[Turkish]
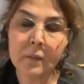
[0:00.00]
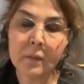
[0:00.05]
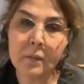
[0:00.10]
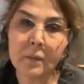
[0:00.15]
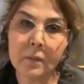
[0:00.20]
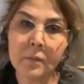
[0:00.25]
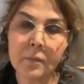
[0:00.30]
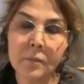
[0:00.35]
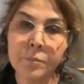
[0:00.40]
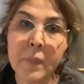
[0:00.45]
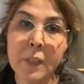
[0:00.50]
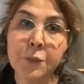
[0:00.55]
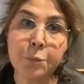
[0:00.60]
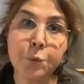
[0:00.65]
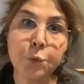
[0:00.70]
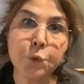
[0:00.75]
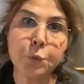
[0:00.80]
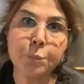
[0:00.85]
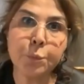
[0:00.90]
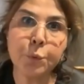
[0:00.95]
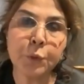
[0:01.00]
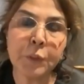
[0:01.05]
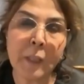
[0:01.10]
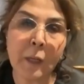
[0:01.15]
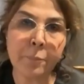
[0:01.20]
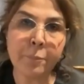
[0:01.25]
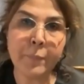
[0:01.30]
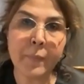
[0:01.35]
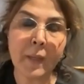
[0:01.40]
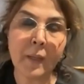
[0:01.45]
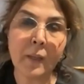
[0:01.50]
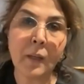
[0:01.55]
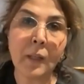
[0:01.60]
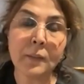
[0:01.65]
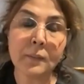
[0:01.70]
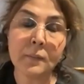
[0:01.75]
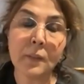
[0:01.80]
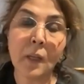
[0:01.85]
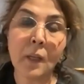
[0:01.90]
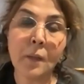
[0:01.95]
mecburduk bunu yapmaya.
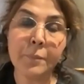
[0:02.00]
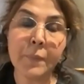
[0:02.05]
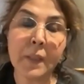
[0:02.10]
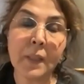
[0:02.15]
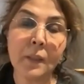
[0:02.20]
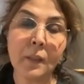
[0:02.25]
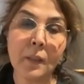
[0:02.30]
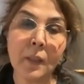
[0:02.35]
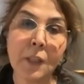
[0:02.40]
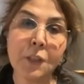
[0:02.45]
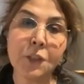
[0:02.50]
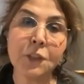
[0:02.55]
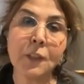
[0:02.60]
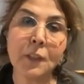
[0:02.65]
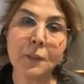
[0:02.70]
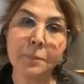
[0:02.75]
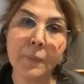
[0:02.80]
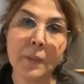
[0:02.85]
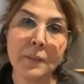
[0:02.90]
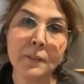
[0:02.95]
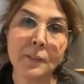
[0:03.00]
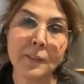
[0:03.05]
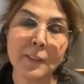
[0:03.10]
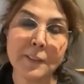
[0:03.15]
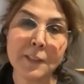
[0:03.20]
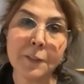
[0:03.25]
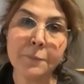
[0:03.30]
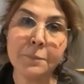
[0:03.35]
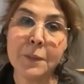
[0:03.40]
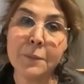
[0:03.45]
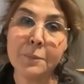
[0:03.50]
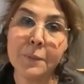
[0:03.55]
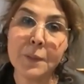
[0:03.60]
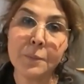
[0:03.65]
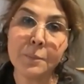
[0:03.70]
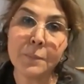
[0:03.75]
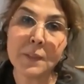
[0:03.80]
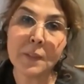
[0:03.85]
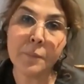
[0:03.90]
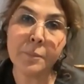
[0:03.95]
Hatta bir hashtag belirledik,
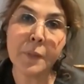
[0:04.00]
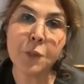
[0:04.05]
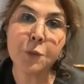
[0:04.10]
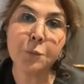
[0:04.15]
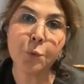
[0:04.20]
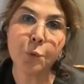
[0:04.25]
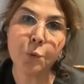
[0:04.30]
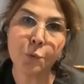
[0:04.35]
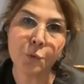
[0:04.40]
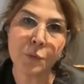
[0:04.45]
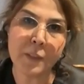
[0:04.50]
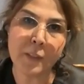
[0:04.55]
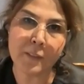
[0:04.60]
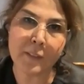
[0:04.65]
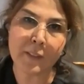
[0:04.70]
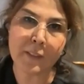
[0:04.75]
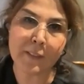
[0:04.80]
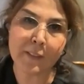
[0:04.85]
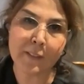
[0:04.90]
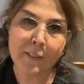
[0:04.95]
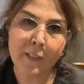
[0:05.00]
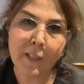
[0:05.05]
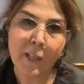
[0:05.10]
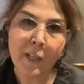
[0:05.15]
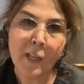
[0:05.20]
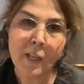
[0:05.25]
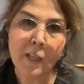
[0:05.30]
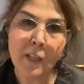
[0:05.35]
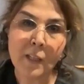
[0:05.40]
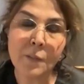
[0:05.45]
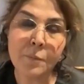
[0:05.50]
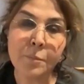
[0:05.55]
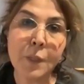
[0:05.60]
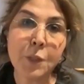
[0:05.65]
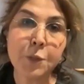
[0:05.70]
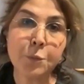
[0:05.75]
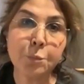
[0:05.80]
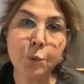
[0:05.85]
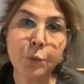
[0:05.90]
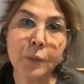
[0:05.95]
birbirimize mecburuz dedik.
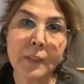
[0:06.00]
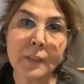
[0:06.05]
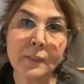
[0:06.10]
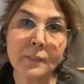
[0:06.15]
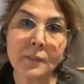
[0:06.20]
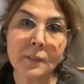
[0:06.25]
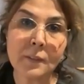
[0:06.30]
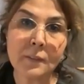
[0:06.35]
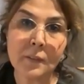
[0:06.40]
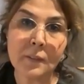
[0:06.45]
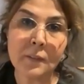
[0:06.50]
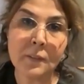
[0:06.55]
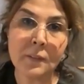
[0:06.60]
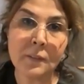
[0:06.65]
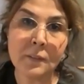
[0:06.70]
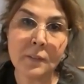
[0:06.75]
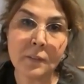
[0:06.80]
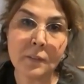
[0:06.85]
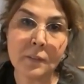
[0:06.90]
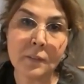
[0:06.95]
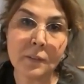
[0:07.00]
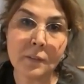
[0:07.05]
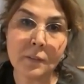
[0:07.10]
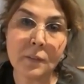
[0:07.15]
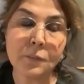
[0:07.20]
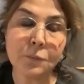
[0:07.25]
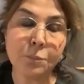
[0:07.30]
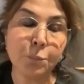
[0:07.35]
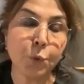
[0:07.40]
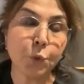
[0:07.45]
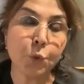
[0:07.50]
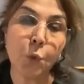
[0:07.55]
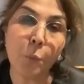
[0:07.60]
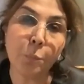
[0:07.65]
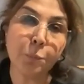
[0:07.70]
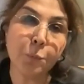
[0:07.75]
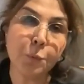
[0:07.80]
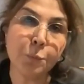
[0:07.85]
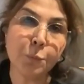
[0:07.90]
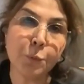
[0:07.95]
mecburiyet bu
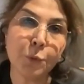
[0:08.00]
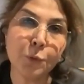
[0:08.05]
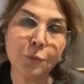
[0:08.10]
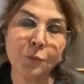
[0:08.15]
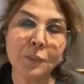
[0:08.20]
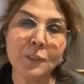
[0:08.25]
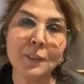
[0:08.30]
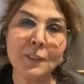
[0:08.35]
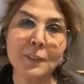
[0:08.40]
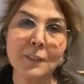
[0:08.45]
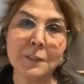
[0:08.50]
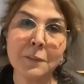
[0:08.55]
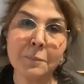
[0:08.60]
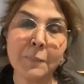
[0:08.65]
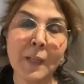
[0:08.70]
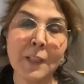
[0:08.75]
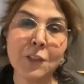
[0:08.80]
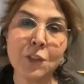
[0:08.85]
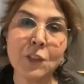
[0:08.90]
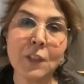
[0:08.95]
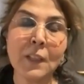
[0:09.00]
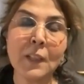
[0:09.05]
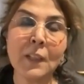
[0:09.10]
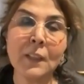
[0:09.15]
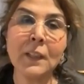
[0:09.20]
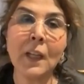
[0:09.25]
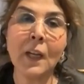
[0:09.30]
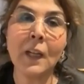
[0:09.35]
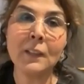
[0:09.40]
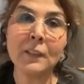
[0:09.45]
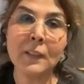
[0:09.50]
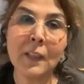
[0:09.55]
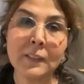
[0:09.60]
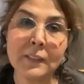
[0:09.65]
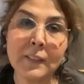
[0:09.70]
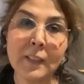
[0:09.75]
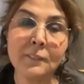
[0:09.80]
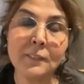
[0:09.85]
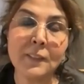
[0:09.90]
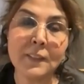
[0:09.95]
toplumun e, bence hani
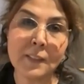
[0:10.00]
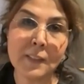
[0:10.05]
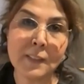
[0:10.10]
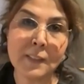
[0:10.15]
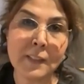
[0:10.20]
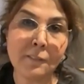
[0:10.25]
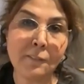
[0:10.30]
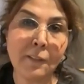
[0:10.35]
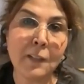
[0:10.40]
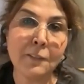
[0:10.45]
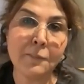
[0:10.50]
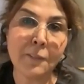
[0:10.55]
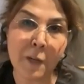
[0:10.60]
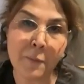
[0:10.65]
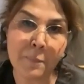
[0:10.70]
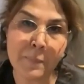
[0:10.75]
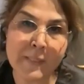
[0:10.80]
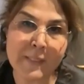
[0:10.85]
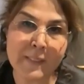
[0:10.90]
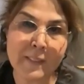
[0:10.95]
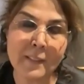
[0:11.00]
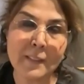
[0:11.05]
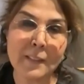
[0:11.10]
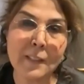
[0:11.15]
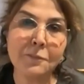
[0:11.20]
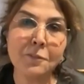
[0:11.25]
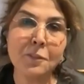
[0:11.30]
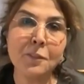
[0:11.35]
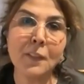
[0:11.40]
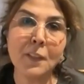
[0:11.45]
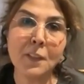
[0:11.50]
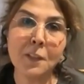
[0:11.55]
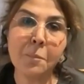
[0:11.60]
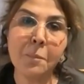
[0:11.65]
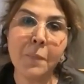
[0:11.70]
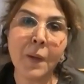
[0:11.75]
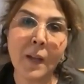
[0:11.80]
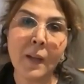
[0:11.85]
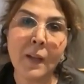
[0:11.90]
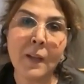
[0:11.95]
Allah devlete zeval vermesin lafı var
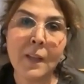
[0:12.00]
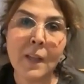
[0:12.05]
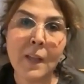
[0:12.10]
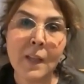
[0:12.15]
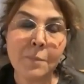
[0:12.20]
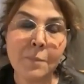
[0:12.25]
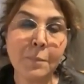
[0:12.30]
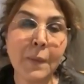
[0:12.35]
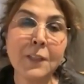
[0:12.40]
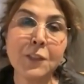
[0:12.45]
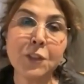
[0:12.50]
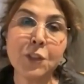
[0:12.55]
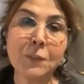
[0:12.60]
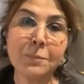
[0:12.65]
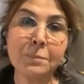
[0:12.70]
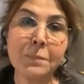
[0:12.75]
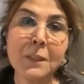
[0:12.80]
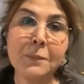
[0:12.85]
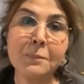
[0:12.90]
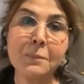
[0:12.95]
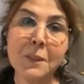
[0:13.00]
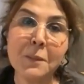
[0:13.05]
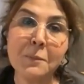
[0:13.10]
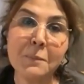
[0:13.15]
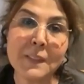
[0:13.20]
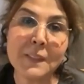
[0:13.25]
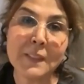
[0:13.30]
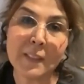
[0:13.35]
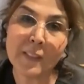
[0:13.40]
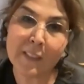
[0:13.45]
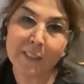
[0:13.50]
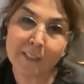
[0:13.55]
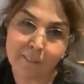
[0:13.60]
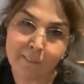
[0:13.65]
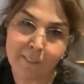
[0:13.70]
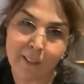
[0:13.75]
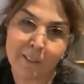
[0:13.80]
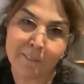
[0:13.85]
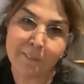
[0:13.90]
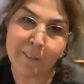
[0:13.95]
ama bence birbirimize de
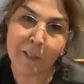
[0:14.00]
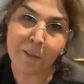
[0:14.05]
zeval